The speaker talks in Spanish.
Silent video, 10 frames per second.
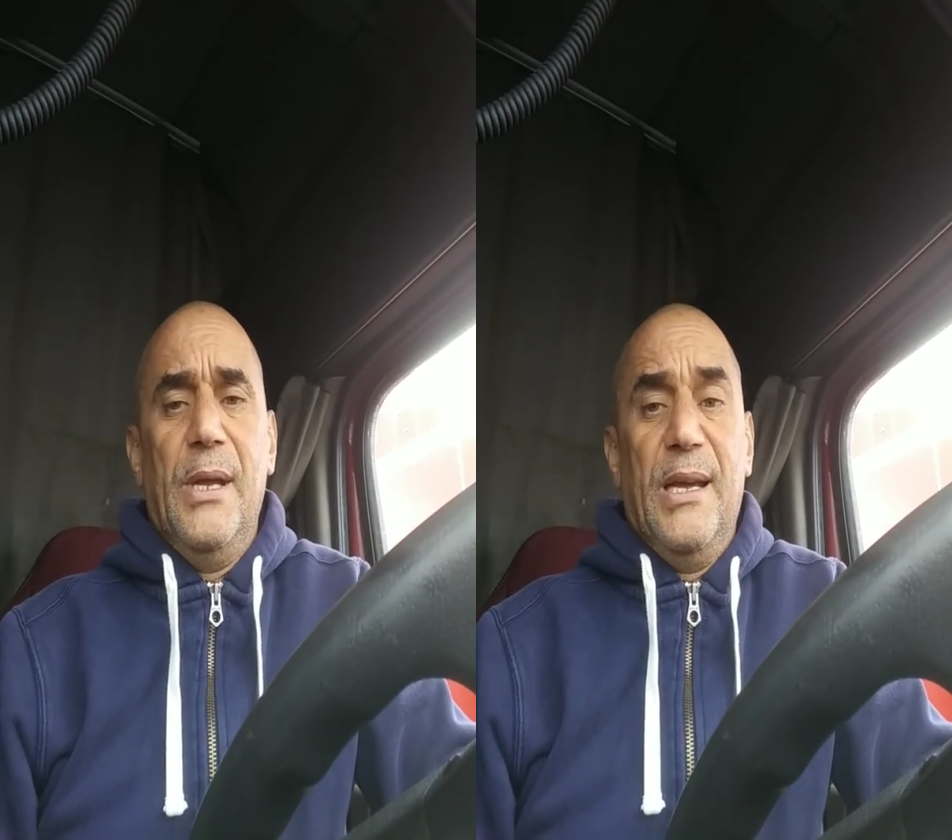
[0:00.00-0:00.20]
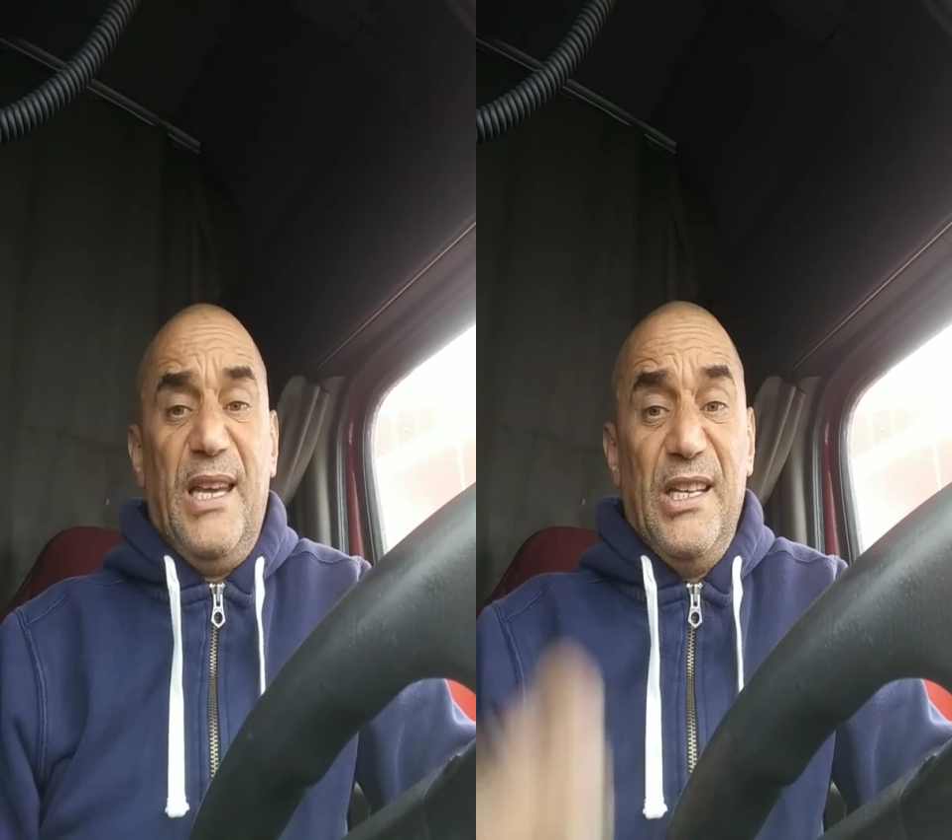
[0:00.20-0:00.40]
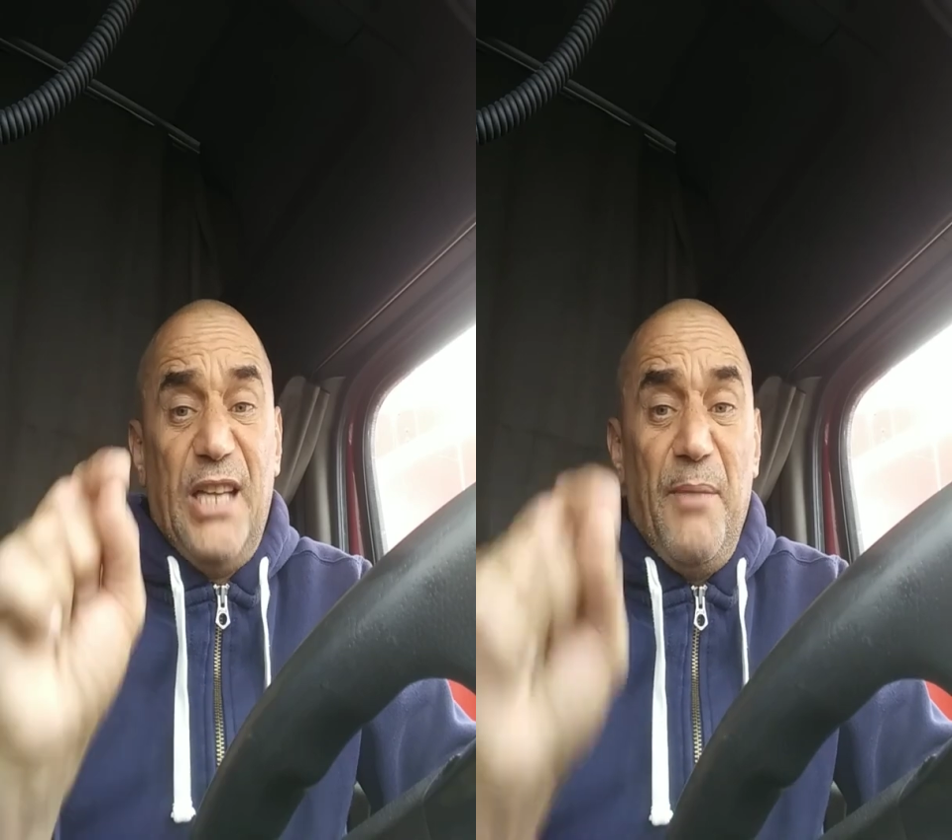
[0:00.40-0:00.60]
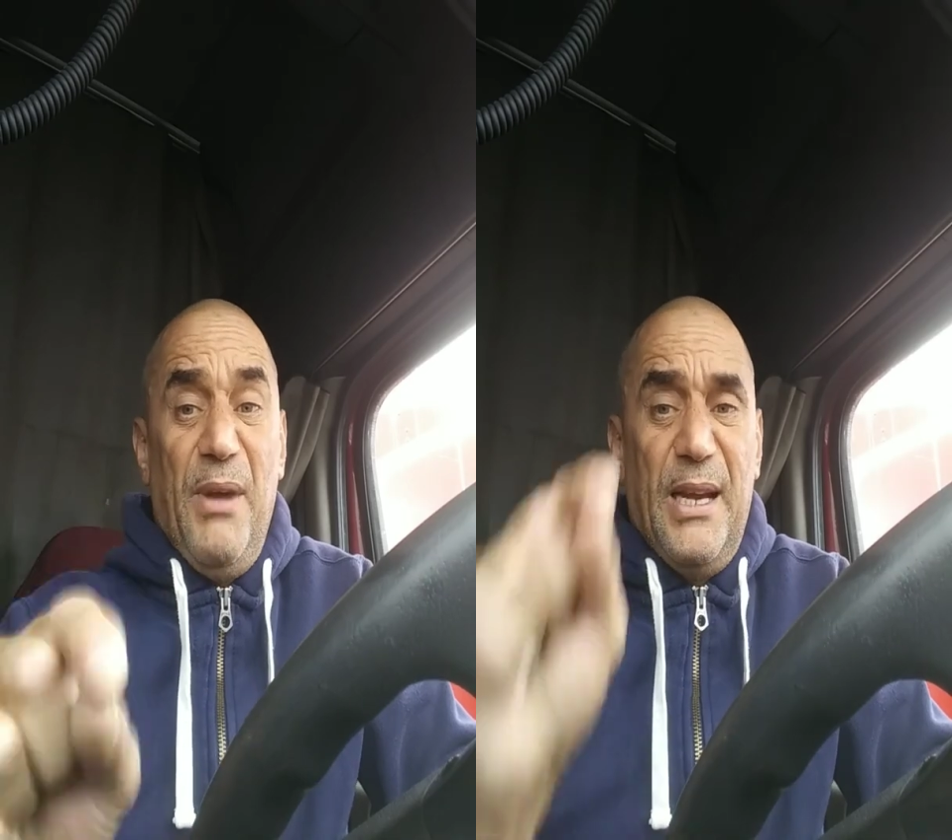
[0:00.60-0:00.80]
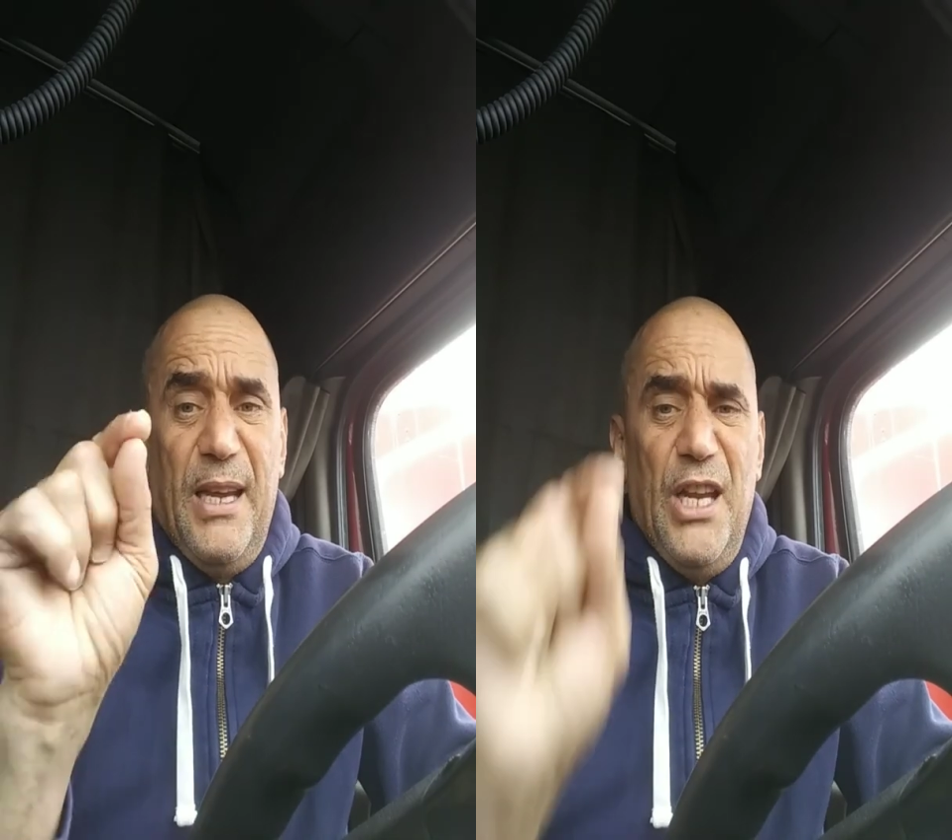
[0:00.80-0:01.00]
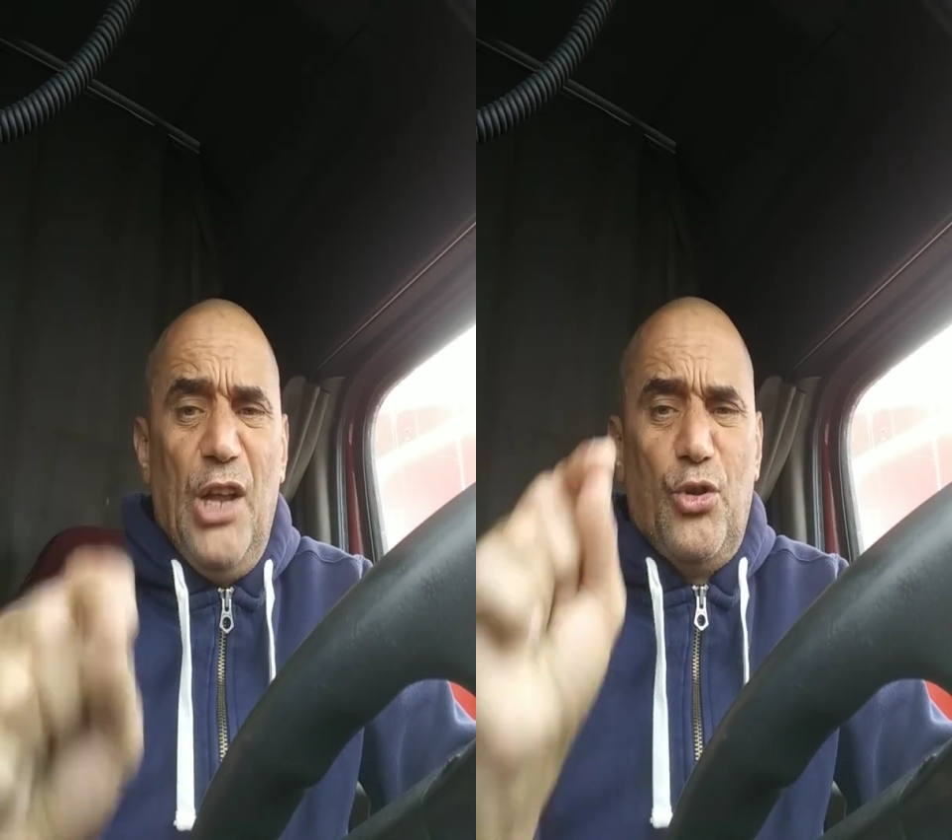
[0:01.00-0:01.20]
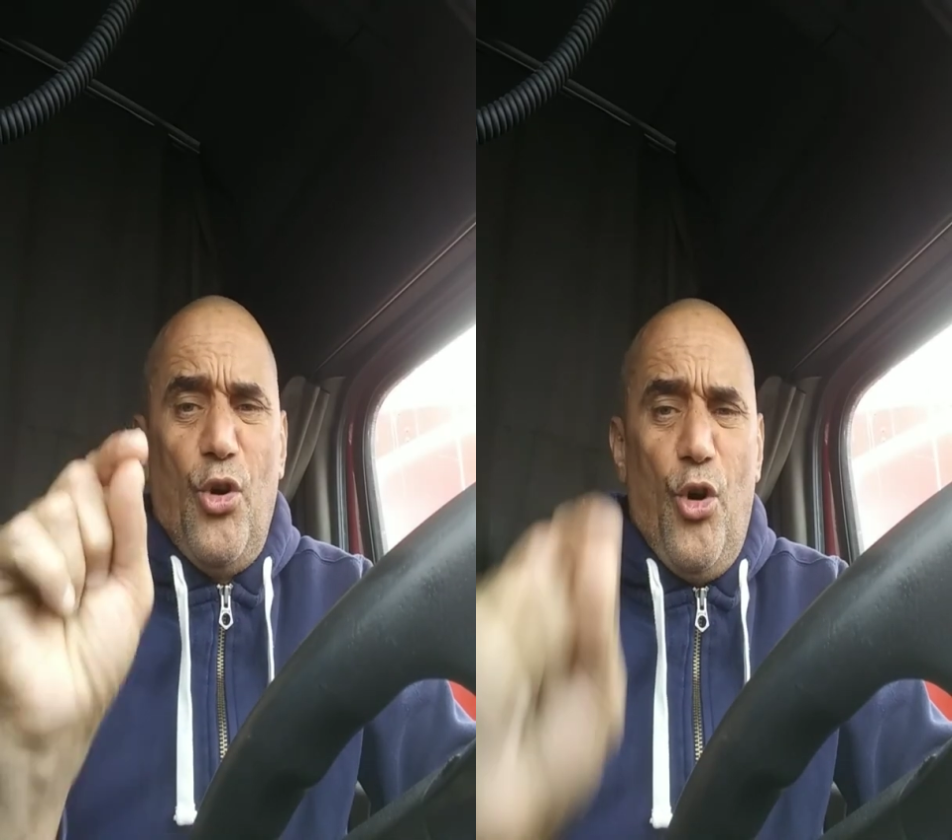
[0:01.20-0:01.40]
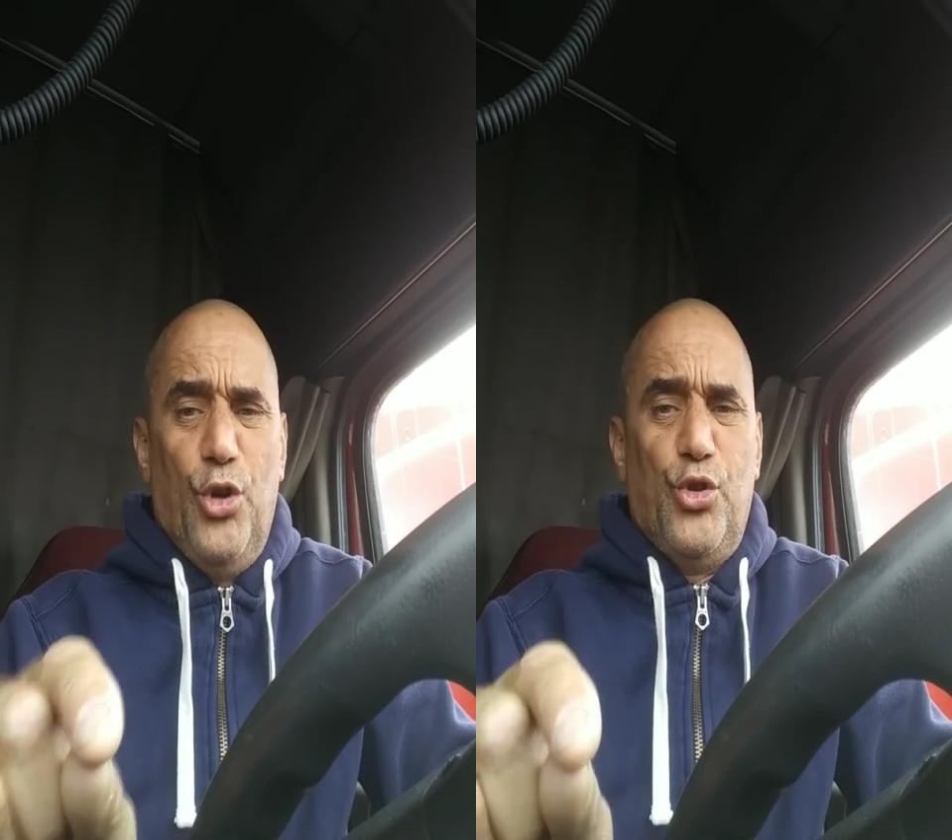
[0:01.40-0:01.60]

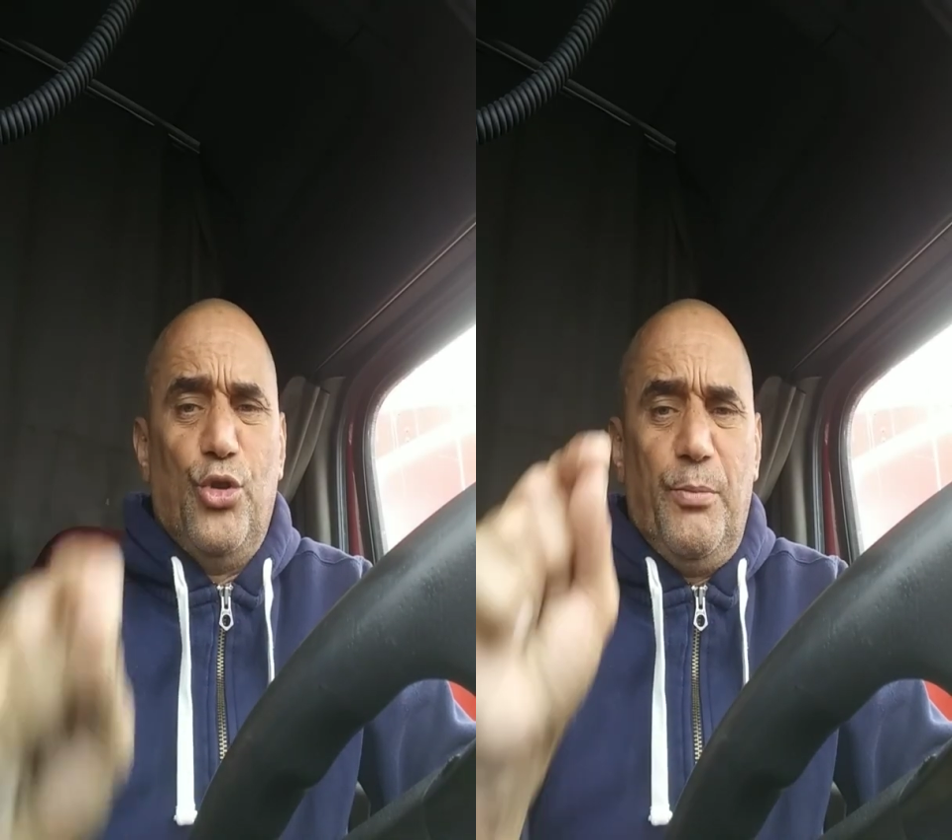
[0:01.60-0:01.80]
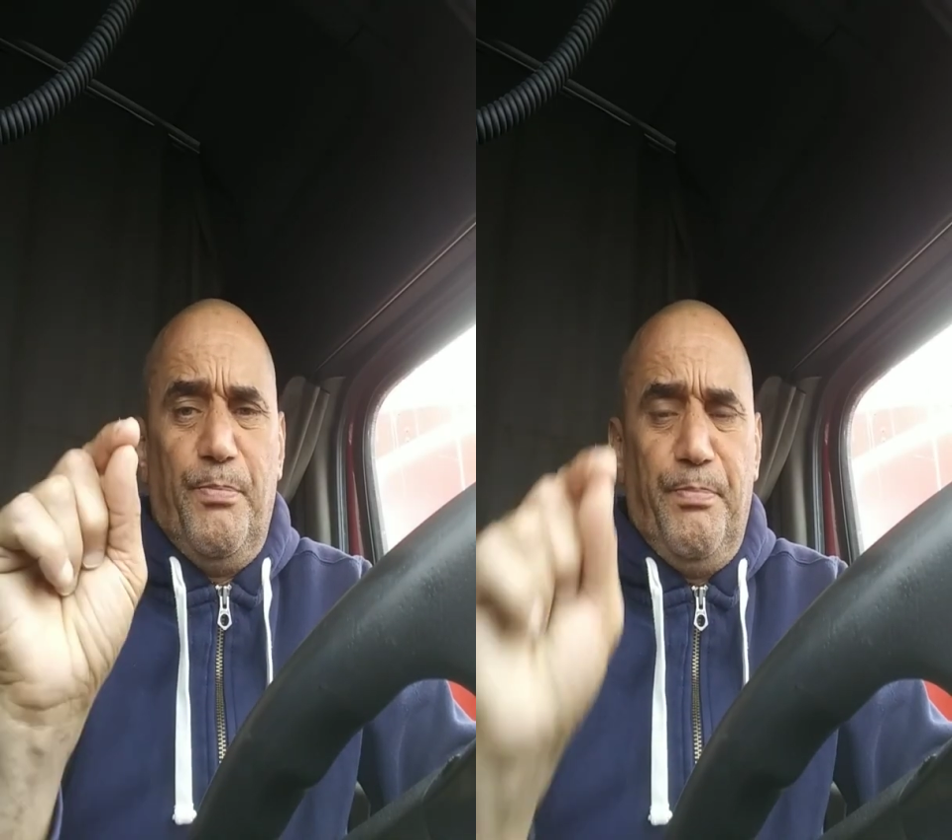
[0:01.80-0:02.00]
15.508